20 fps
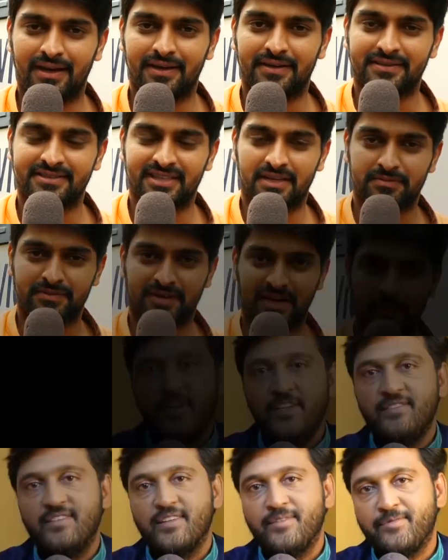అండ్ సబ్స్క్రైబ్
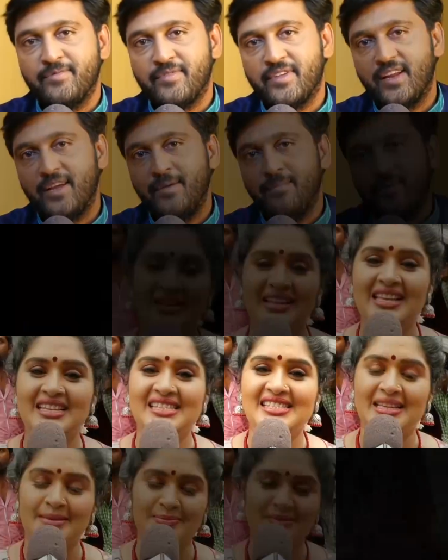ప్లీజ్ సబ్స్క్రైబ్
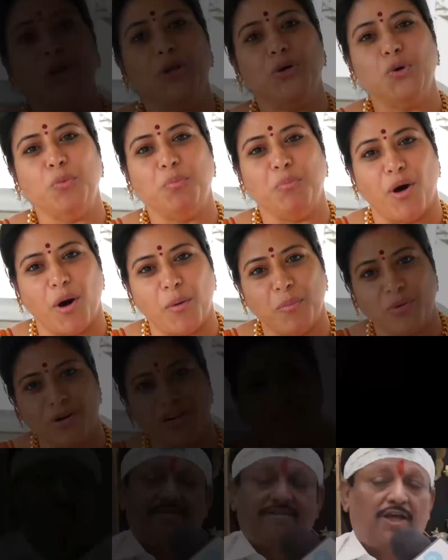ప్లీజ్ తెలుగు
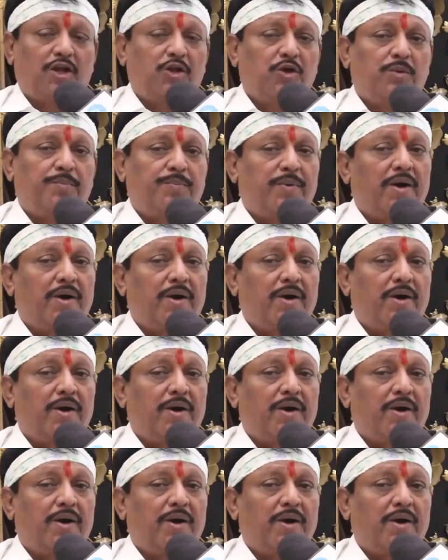పాపులర్ తెలుగు